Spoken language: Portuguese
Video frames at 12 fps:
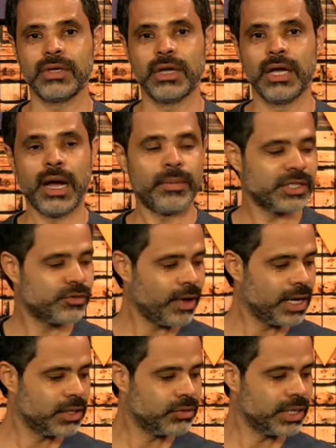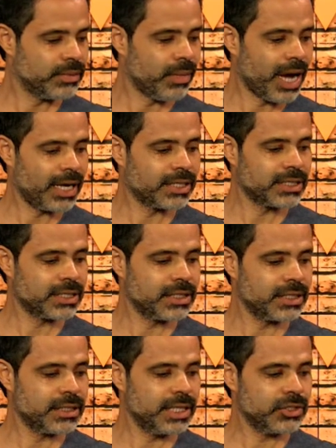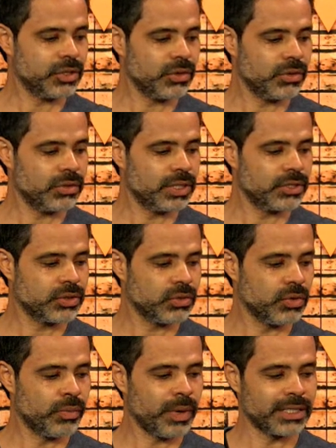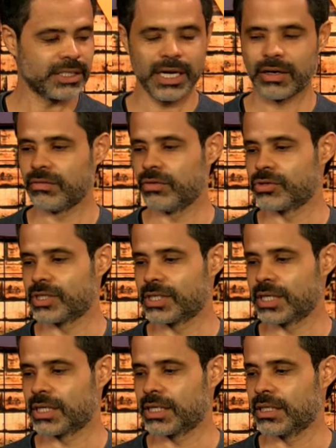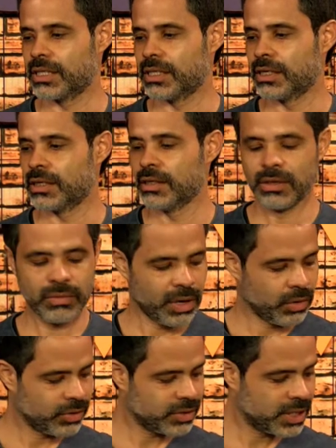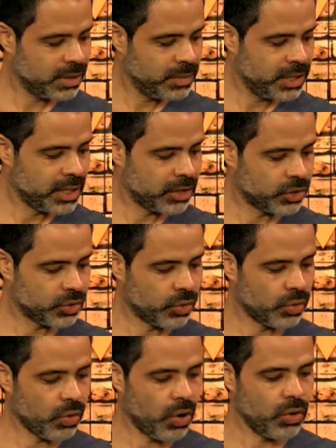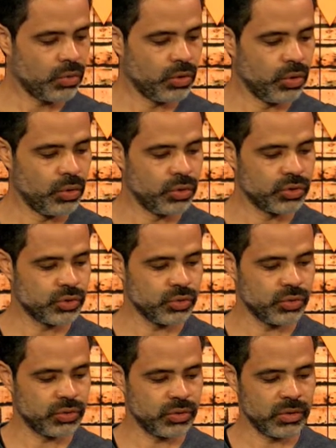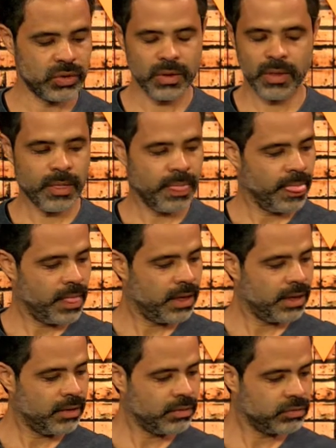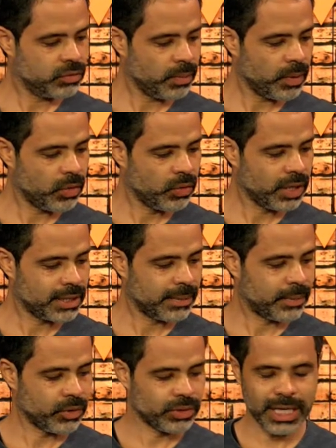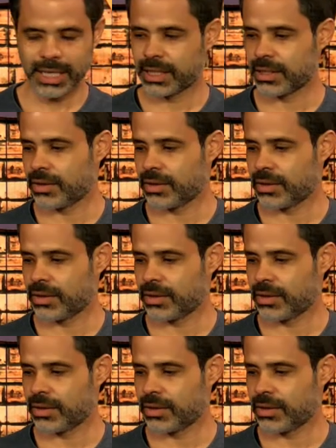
Rapaz, falando em imagem, deixa eu, deixa eu compartilhar com vocês aqui uma coisa que me deixou orgulhoso. Eu tô procurando. Tá pronto, tá aqui.